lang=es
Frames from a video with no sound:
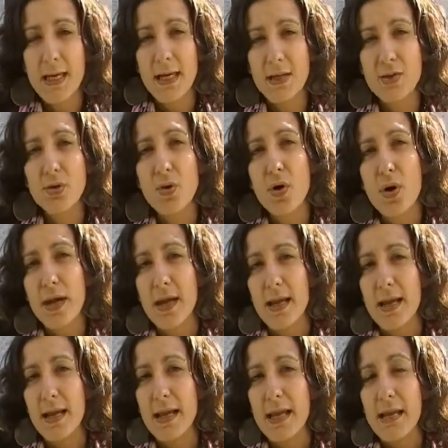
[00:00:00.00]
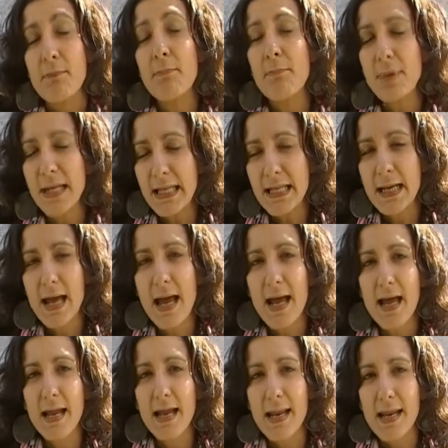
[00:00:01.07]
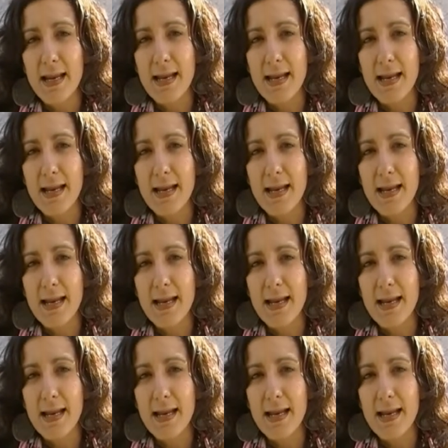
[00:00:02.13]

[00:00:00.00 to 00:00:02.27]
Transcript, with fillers: Esto eh, implica